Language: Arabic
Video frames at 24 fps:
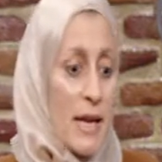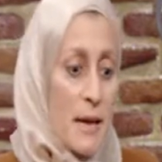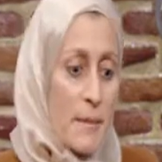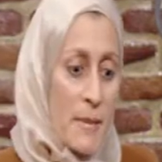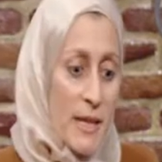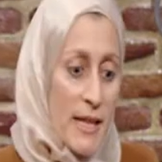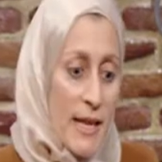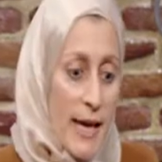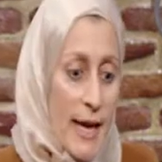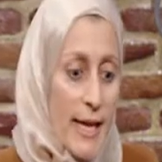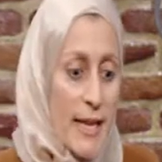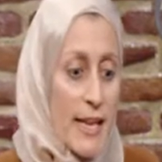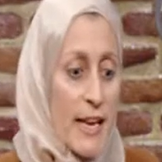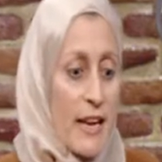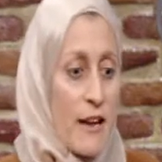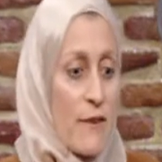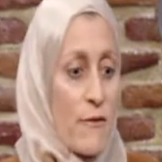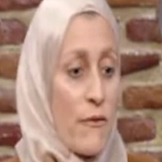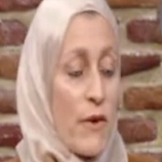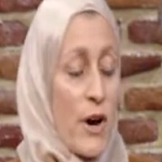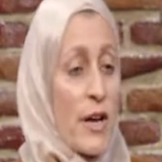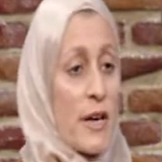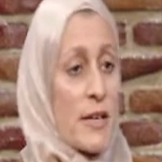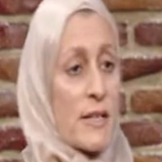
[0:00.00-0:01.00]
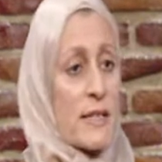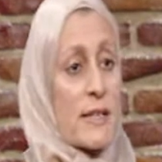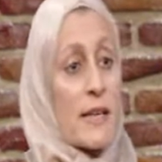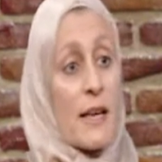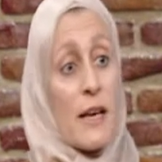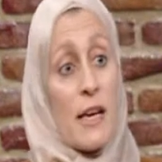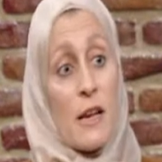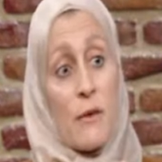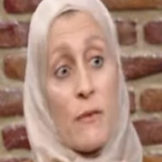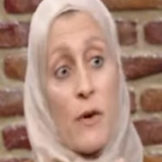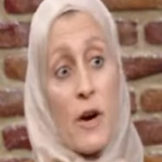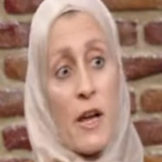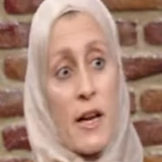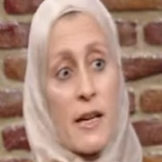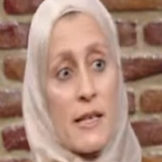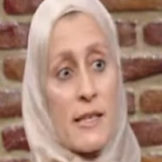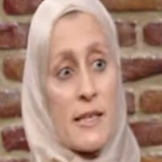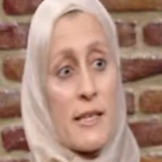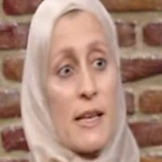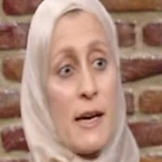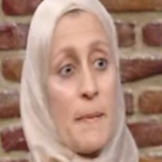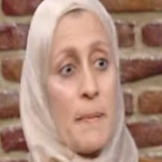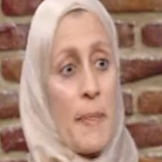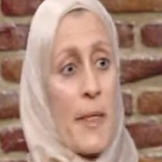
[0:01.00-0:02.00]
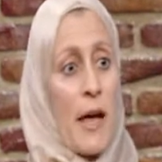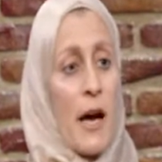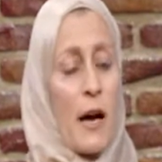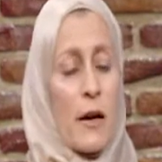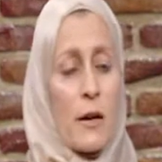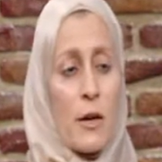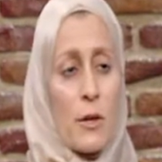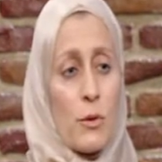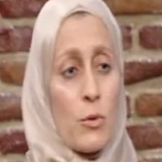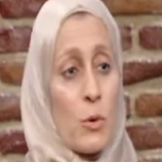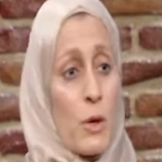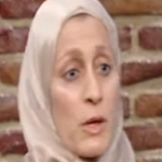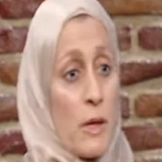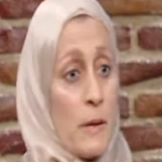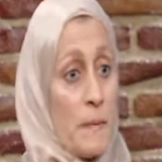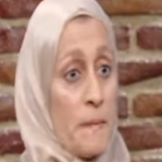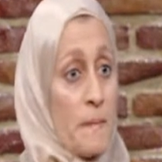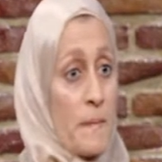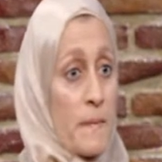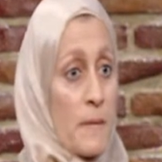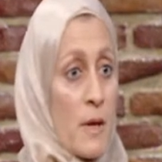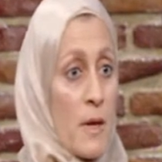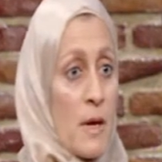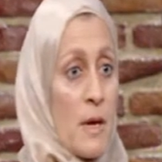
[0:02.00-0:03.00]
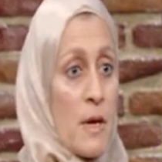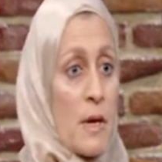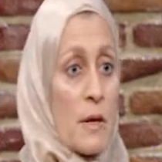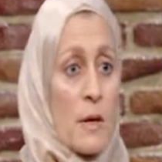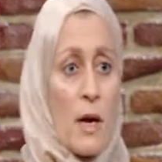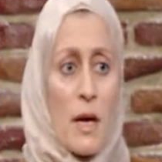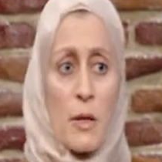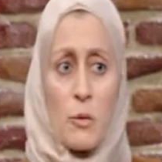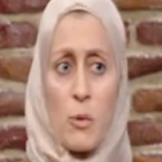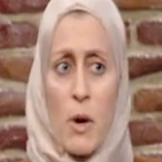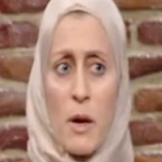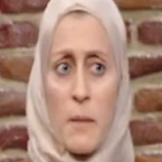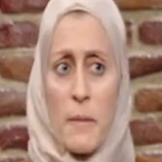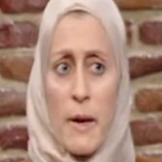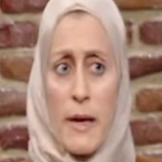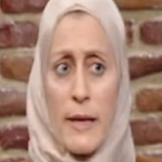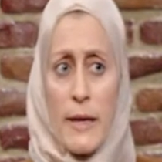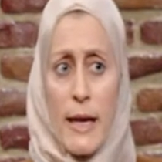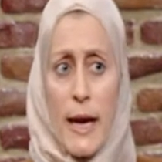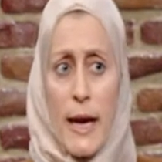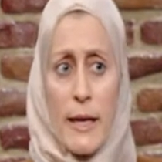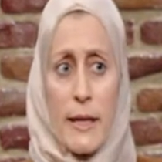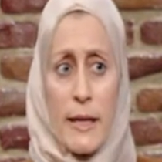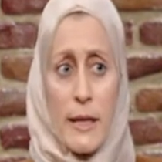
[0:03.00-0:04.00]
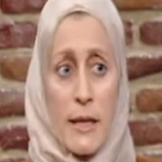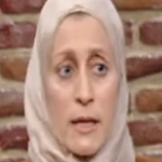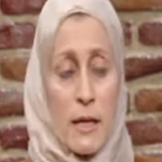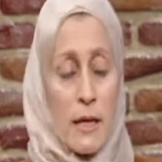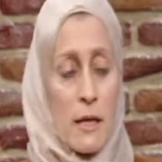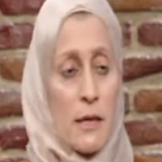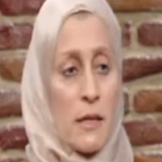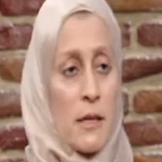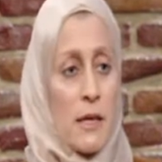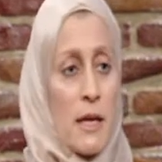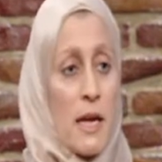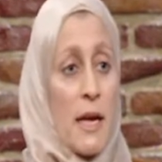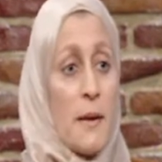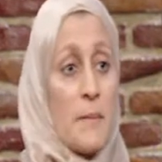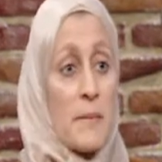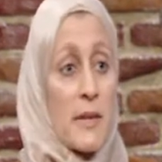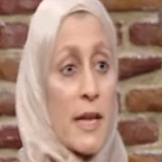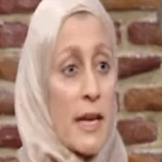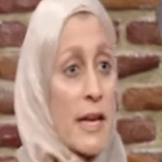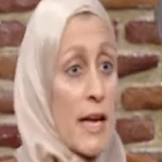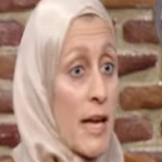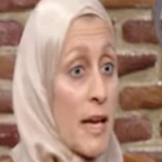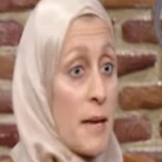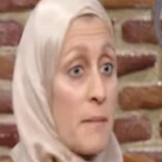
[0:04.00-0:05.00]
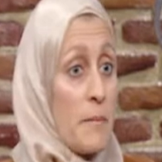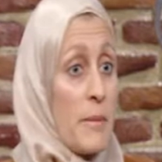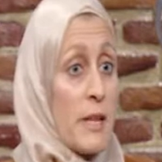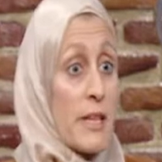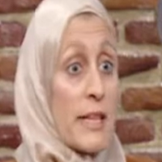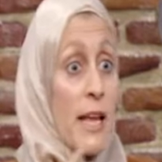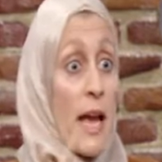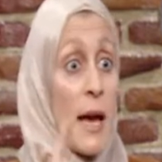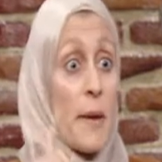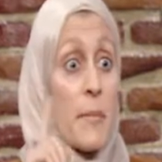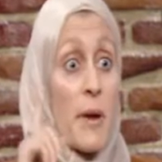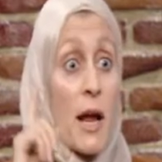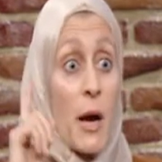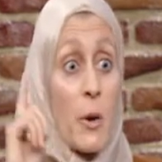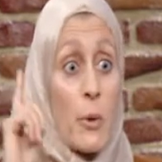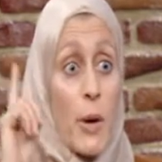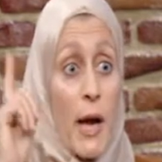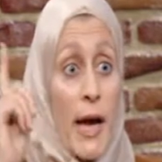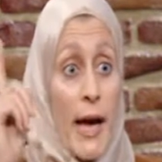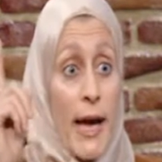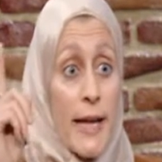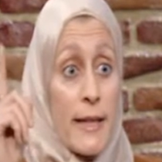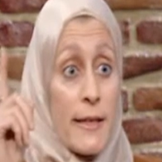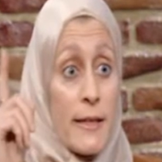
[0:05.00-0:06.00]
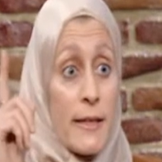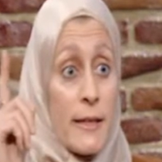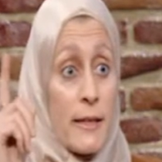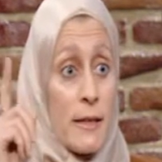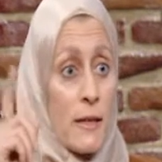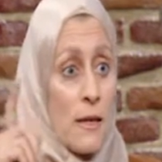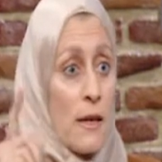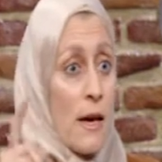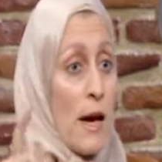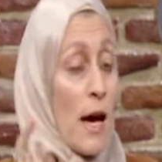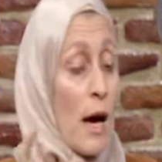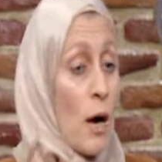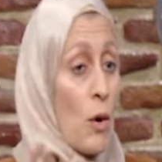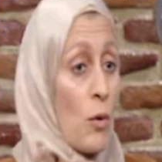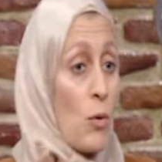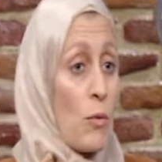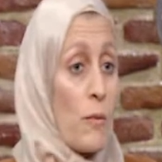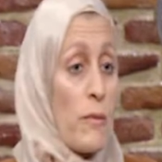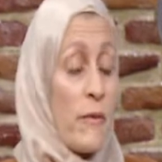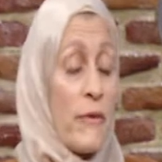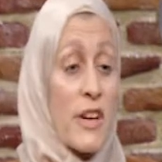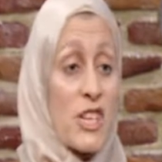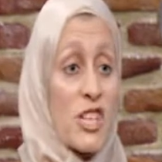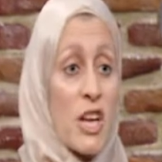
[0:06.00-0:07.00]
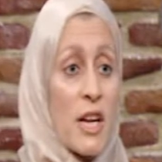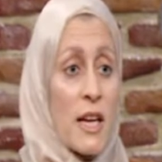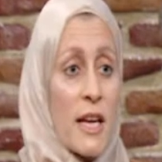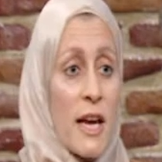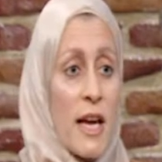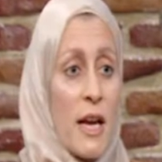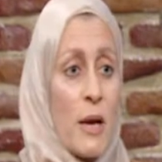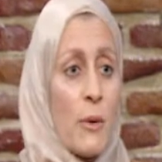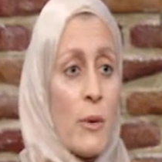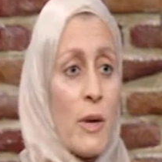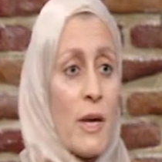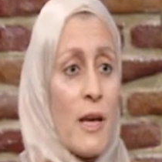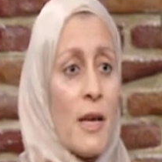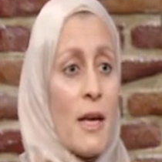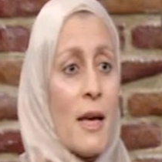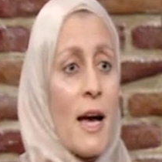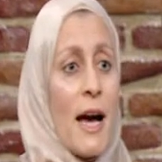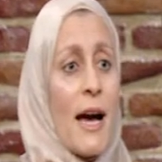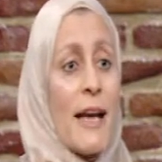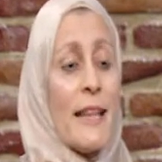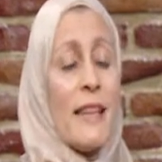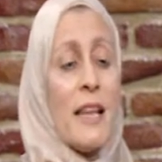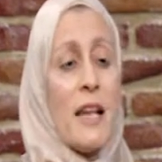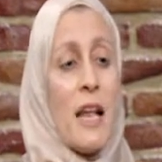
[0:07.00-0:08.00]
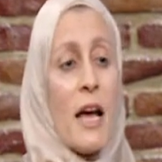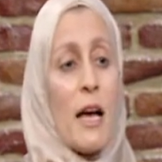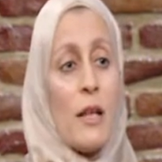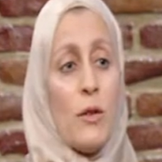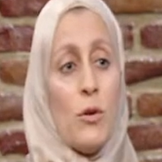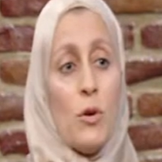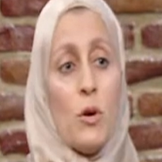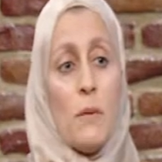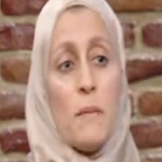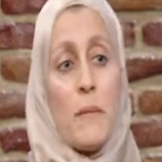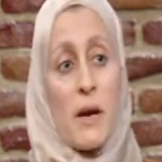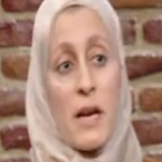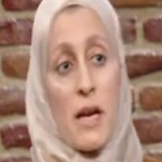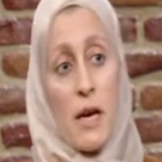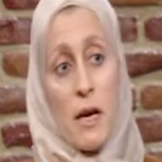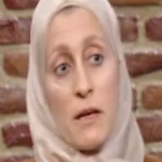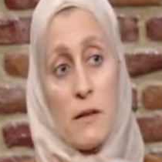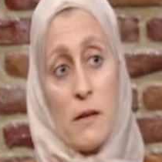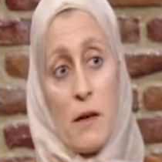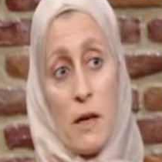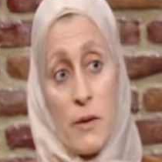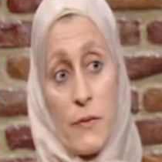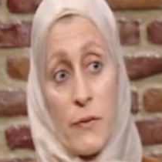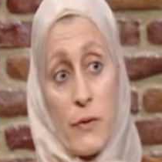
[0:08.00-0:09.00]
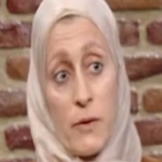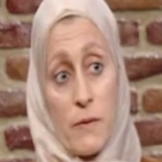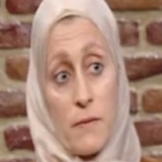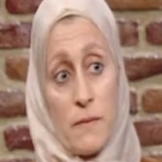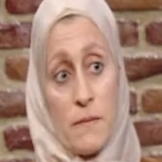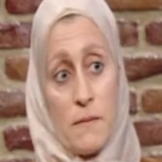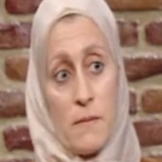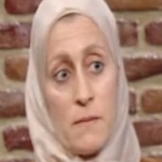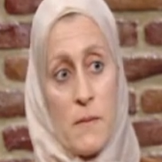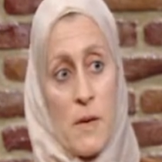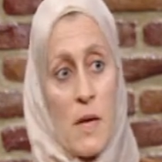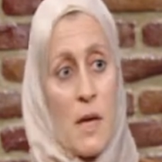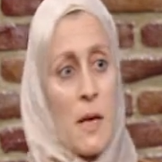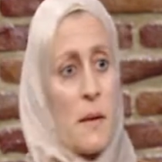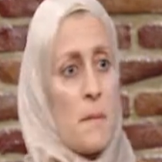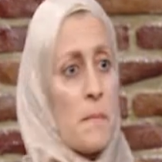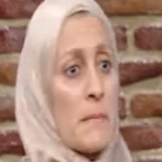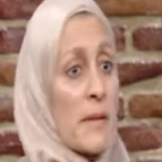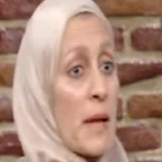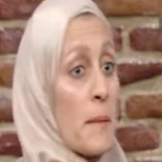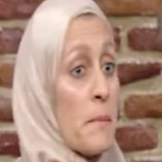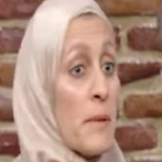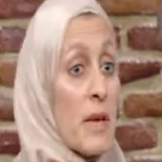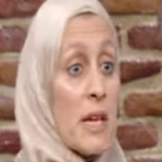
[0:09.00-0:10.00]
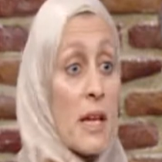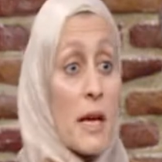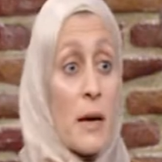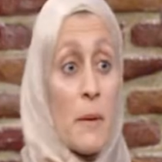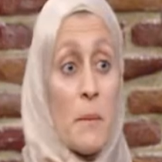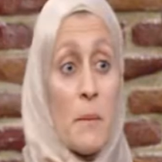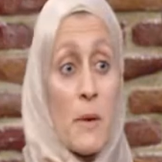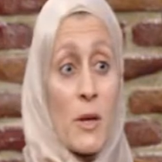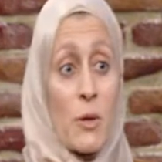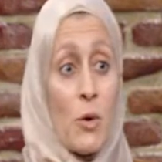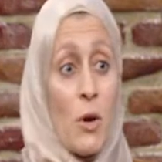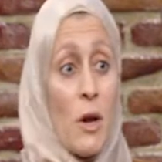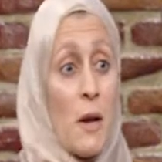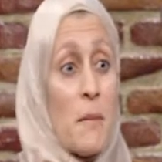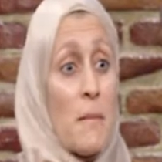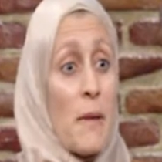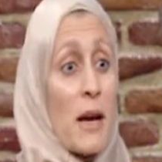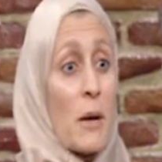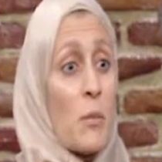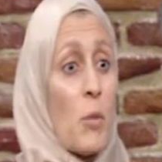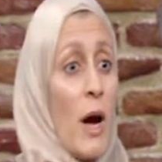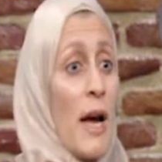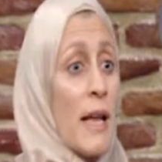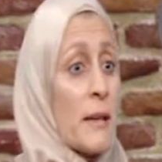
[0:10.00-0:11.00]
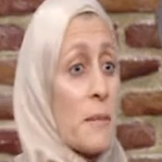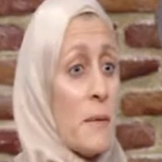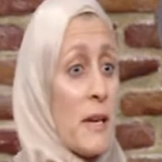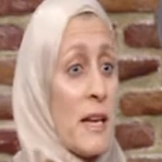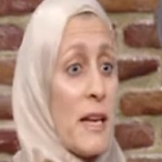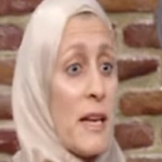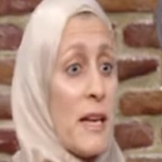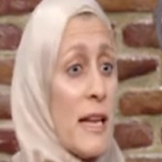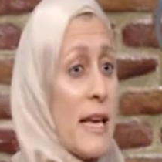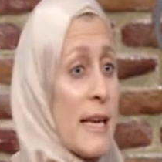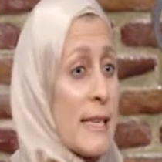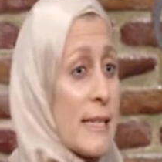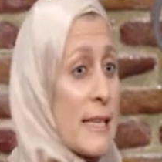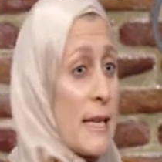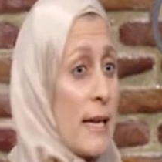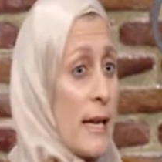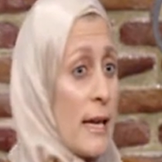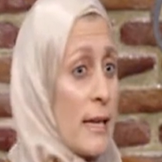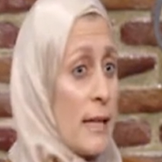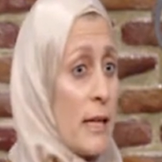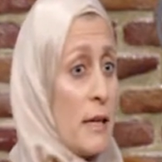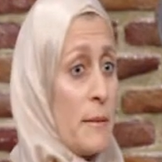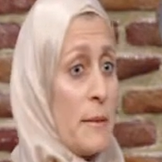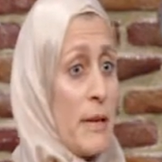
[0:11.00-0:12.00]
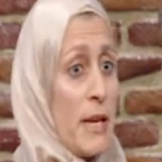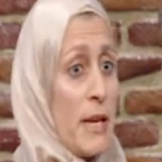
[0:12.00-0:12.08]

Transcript: هي بتخلي للفيروس الفيروس ده اعراضه ايه ادوار بارده عاديه امتى يقلب بالتهاب رئوي حاد او بفشل كلوي عند اللي عندهم مناعه ضعيفه طب مين هم دول المجموعات من الناس اللي عندها